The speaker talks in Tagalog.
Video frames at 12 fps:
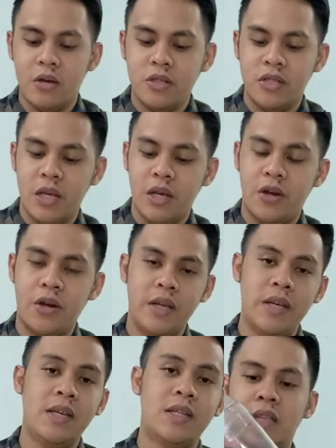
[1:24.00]
shaker
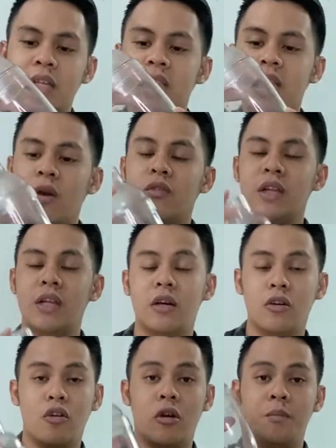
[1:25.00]
is tinatawag
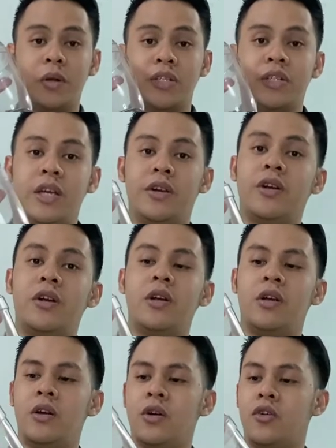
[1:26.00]
nilang cobbler shaker
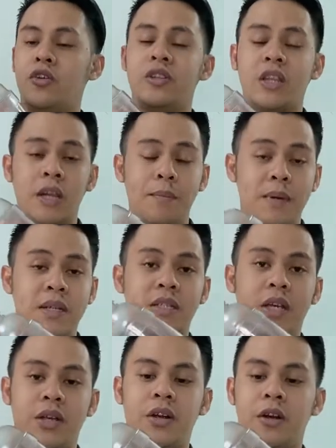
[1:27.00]
or 3-piece
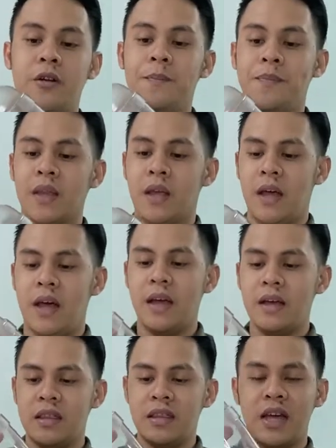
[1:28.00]
shaker. Ang
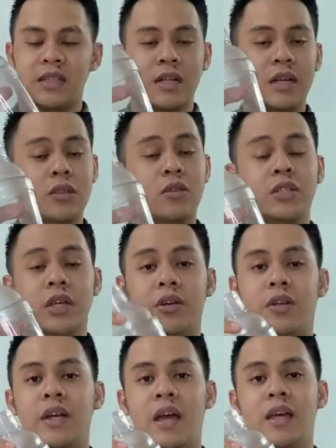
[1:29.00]
kagandahan sa ganitong
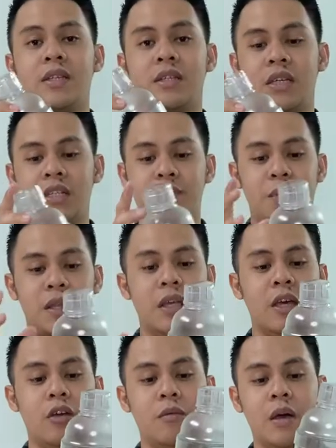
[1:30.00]
shaker, guys, is pwede
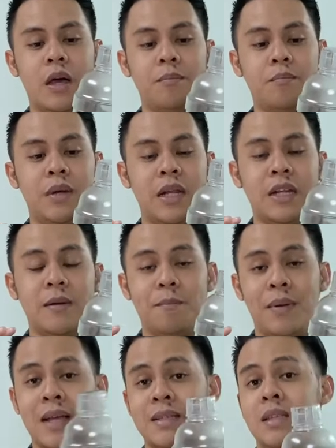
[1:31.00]
kayong makabili ng
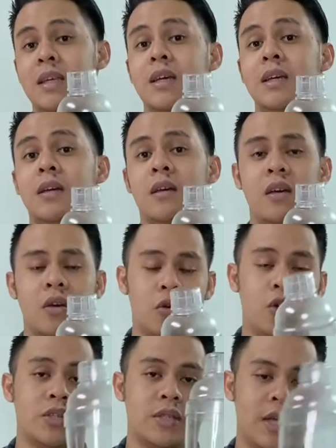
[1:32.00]
plastic
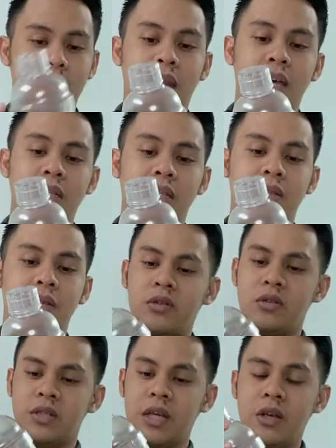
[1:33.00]
or stainless.
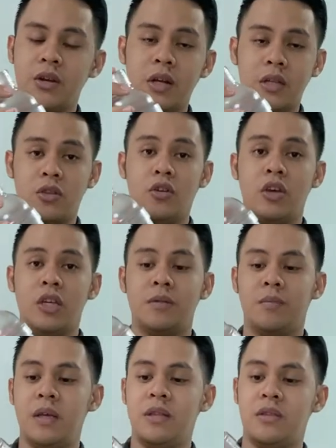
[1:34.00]
Shaker na to is
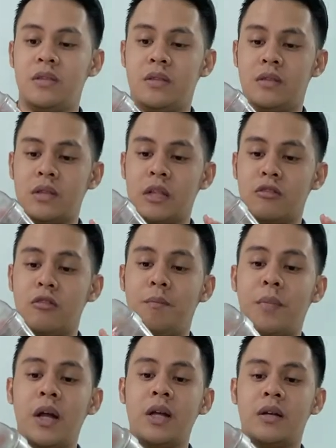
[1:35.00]
may tatlong
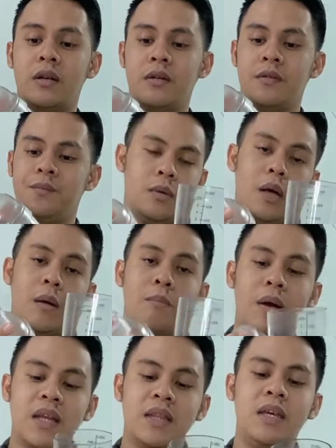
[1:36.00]
part ang
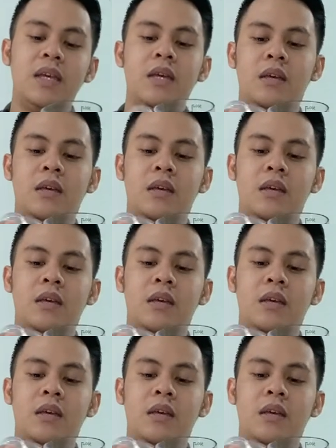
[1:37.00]
body,